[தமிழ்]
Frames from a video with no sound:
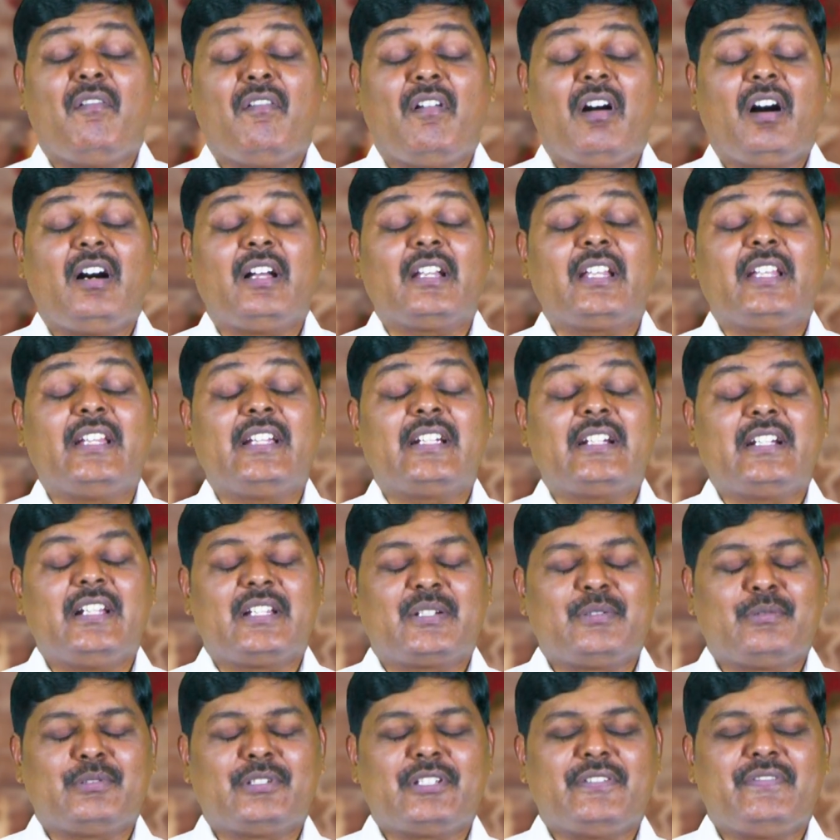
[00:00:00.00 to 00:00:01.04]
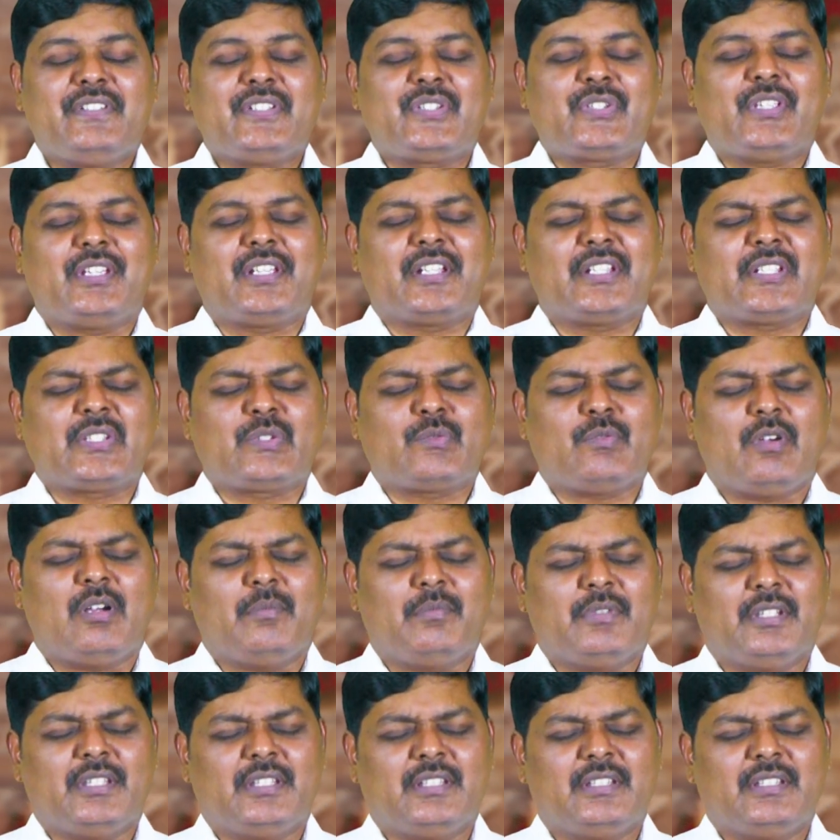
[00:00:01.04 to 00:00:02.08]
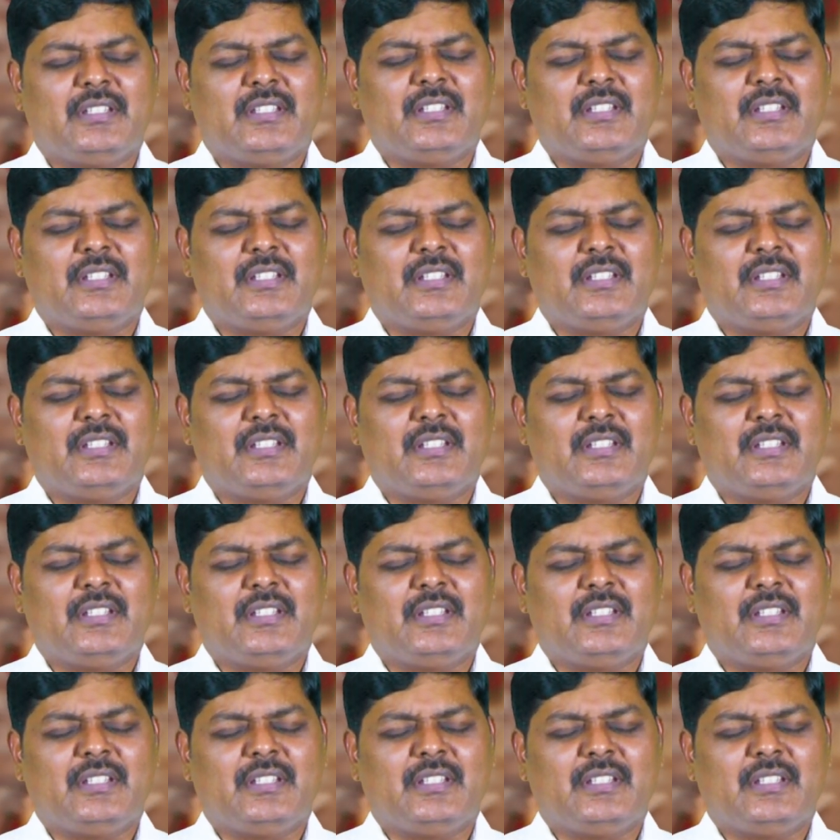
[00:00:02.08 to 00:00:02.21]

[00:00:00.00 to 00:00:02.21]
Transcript: வாழ எங்களுக்கு உதவி செய்யுங்க சுவாமி